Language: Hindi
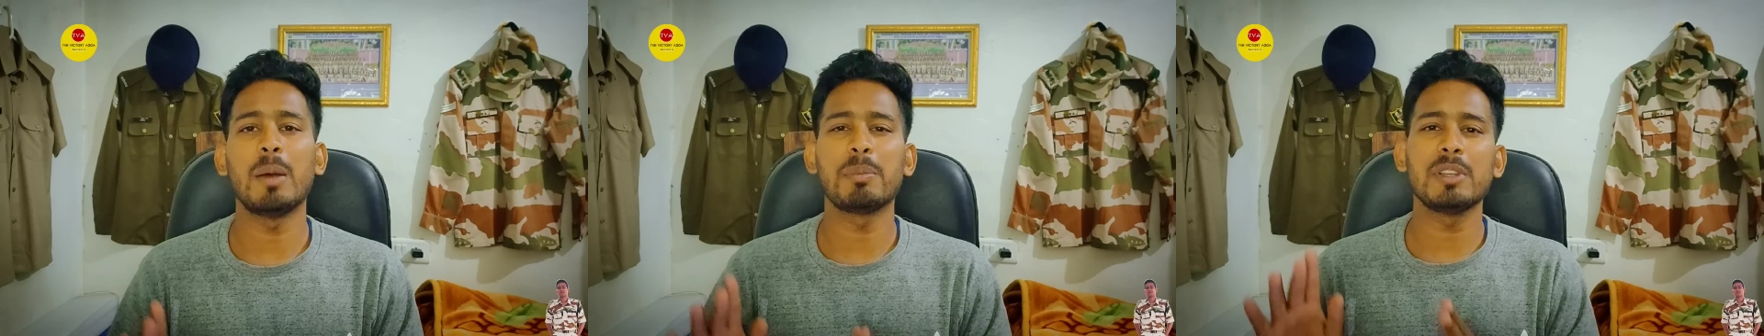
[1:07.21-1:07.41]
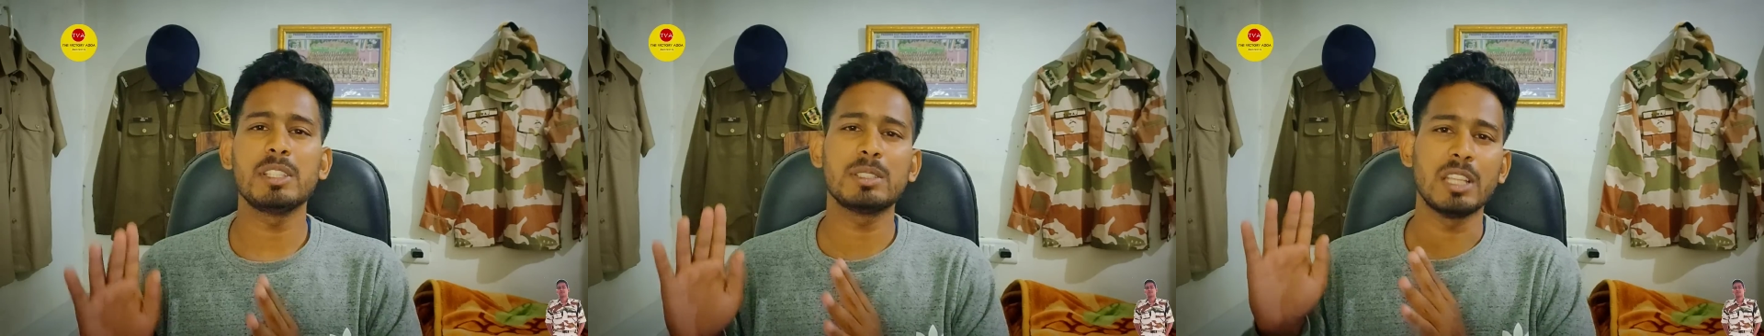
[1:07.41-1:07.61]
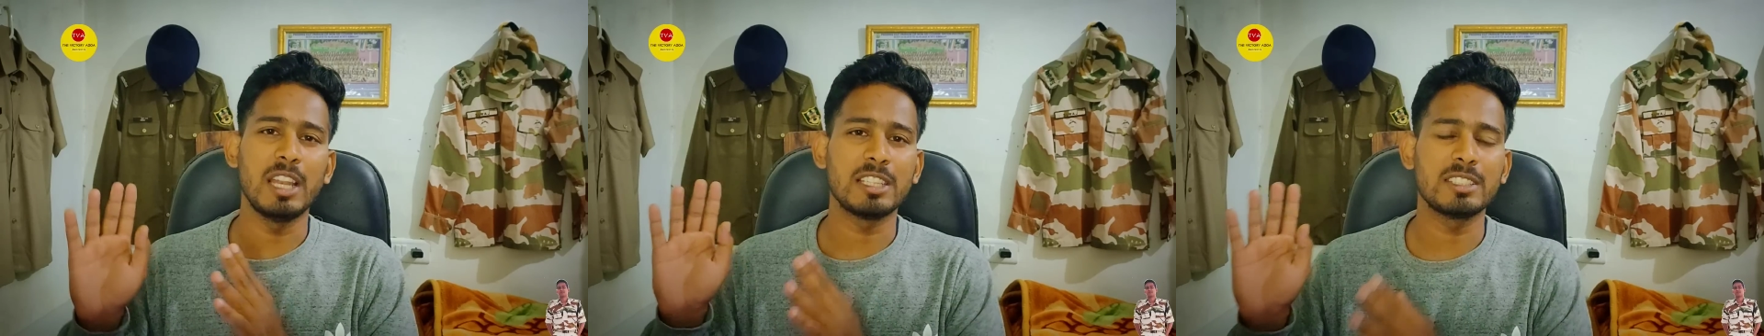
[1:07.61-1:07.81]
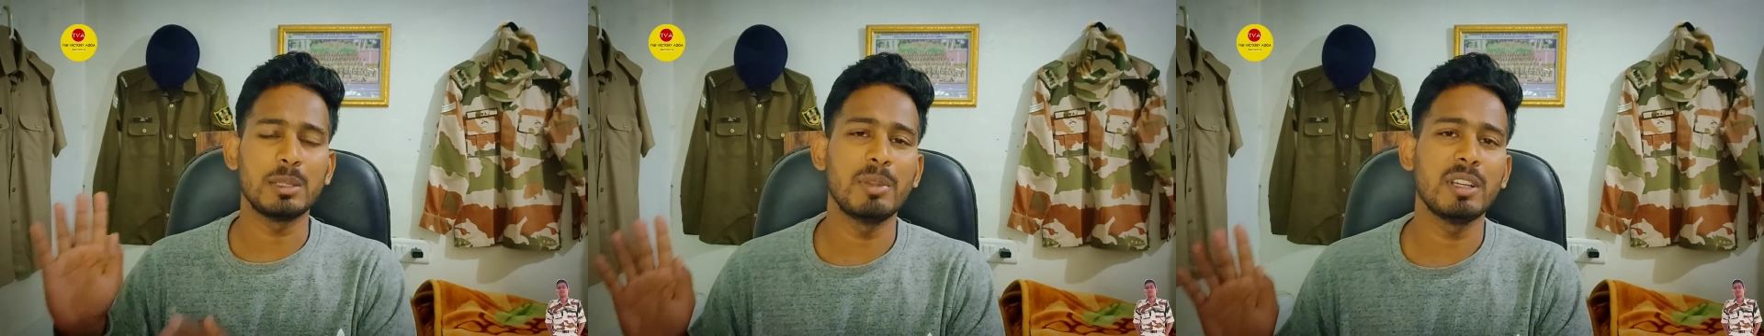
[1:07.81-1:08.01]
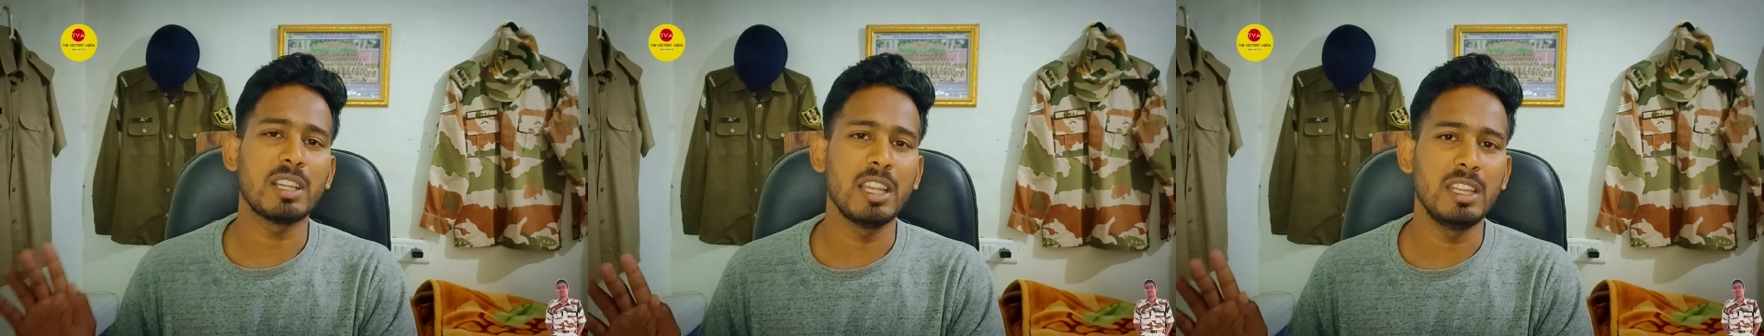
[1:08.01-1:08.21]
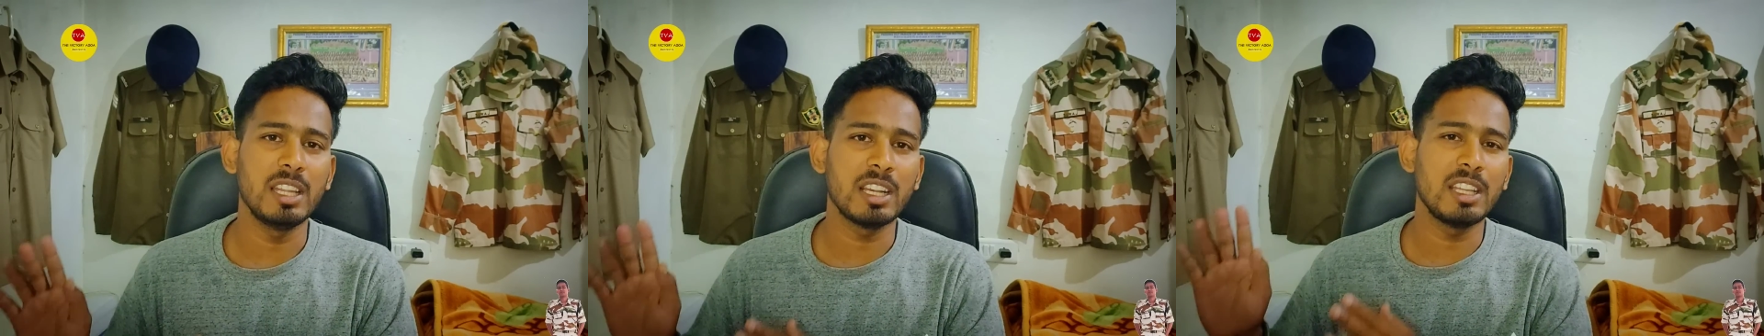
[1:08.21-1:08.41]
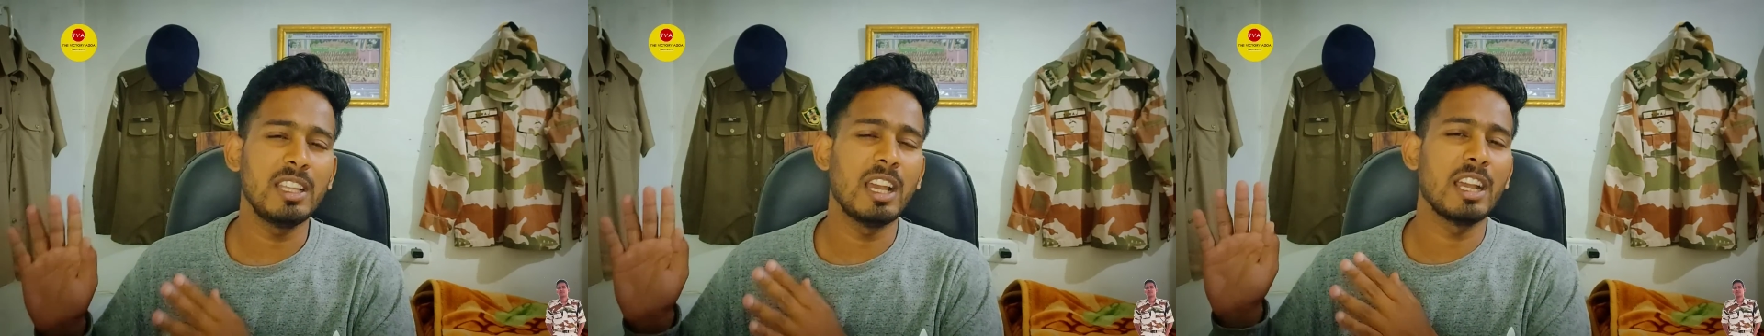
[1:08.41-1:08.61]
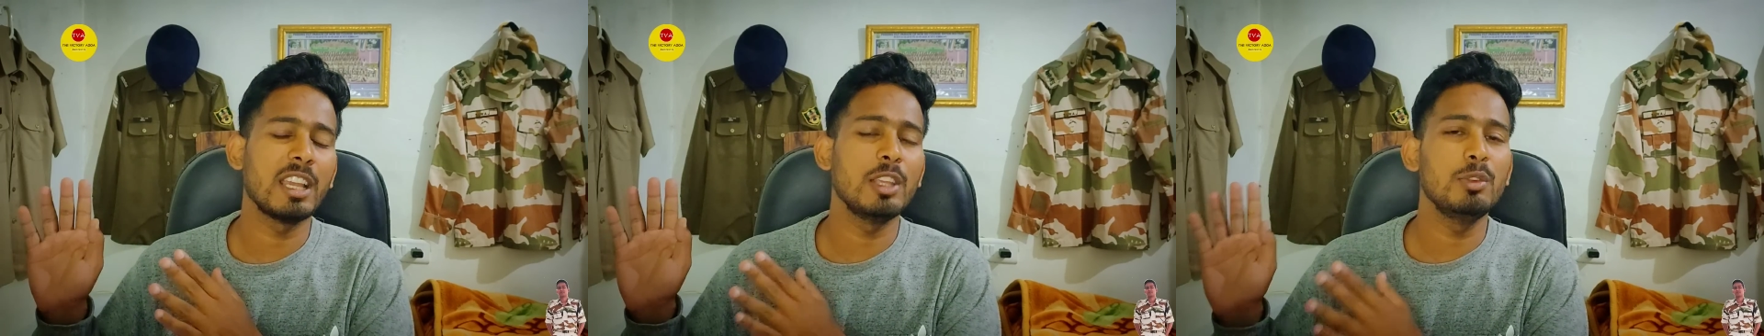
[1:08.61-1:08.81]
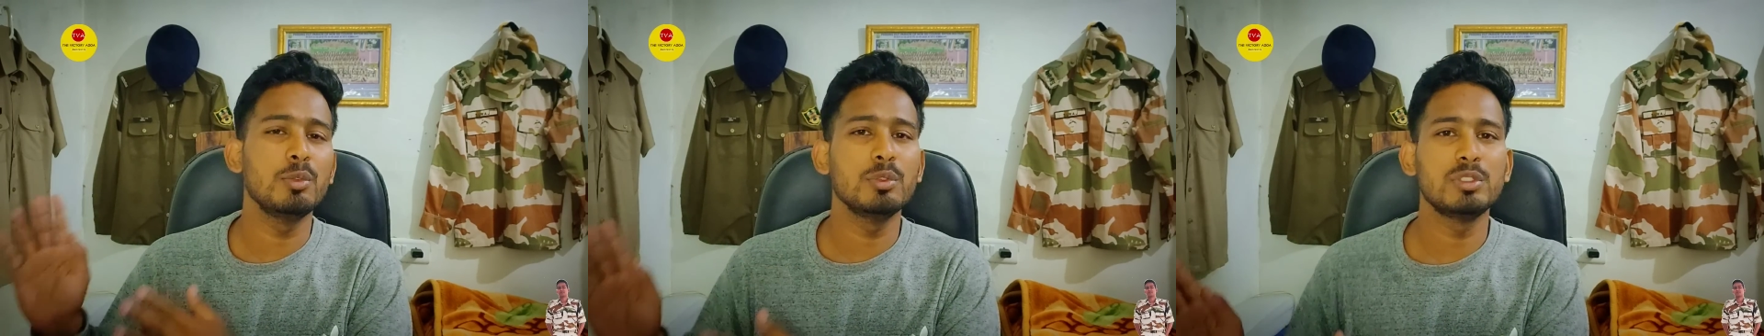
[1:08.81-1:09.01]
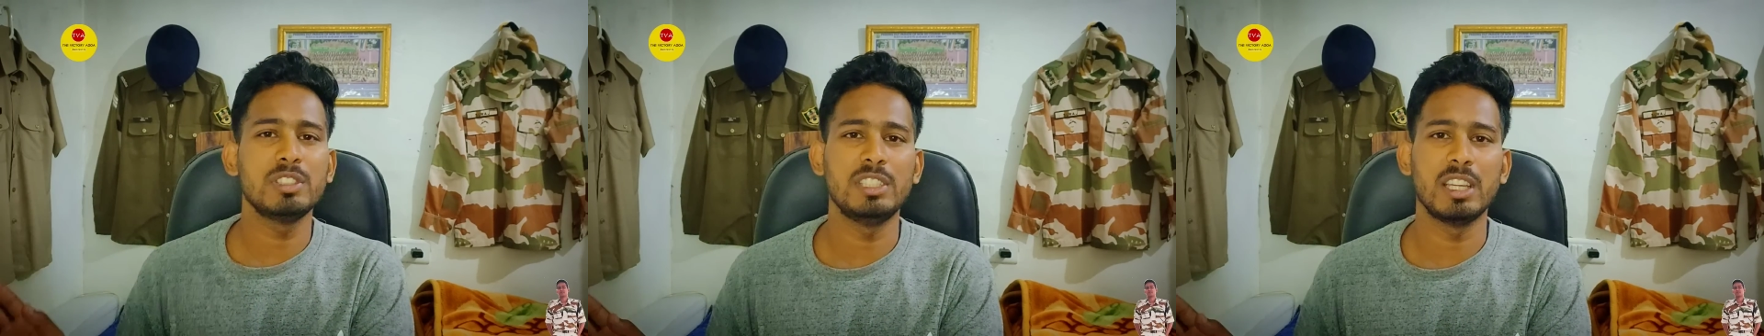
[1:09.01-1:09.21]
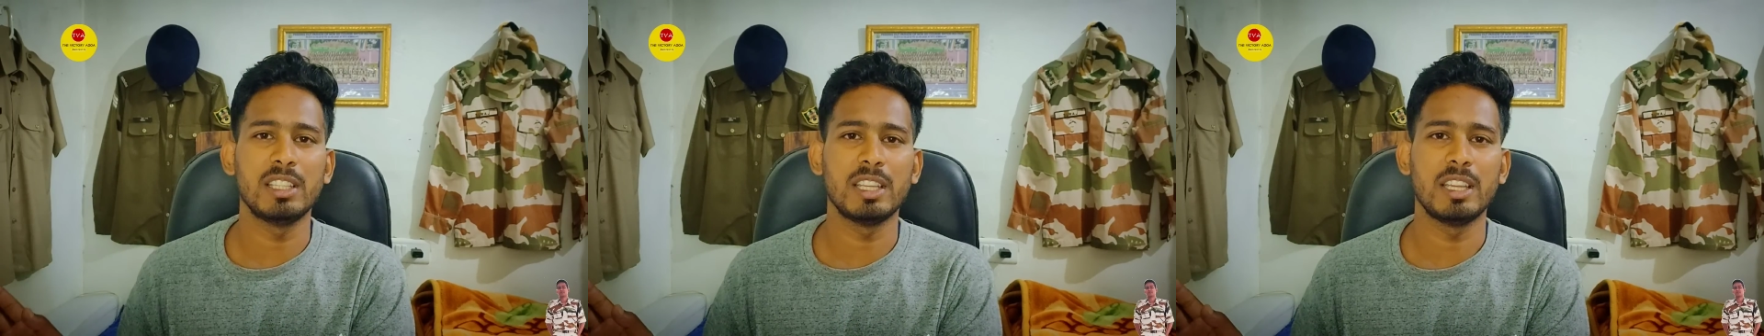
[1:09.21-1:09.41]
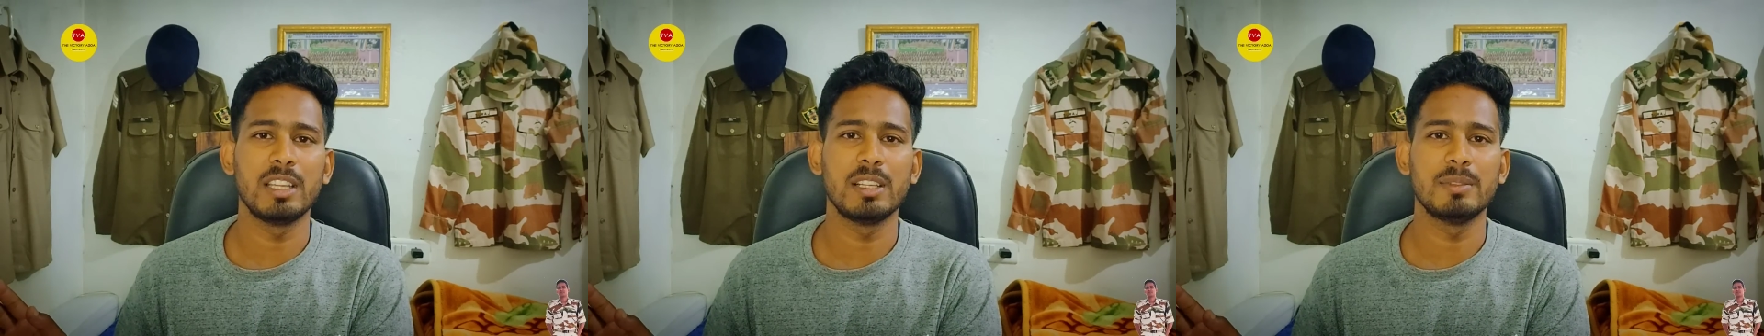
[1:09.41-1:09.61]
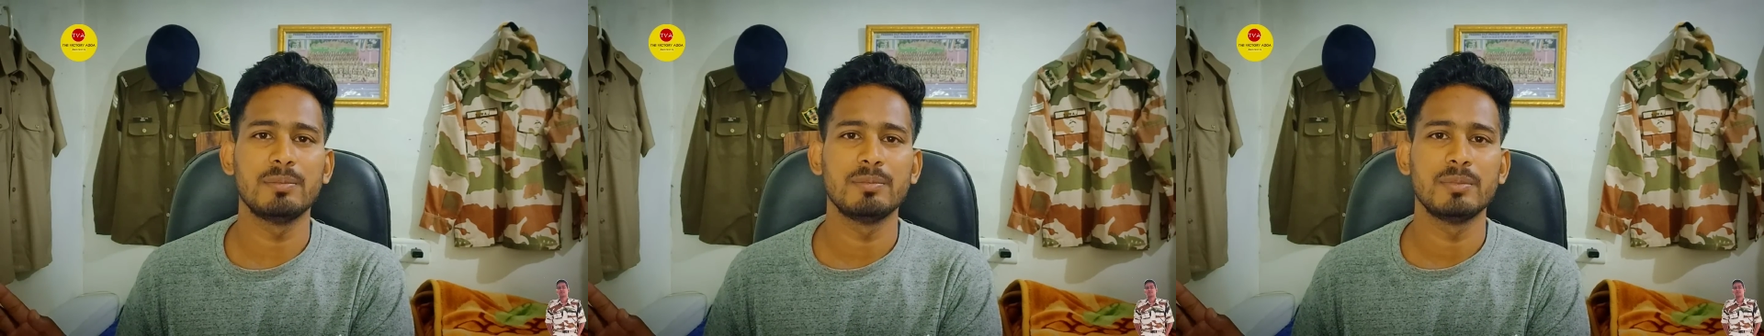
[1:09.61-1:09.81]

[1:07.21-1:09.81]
आपके सिलेक्शन में कहीं ना कहीं आगे यूज किया जाएगा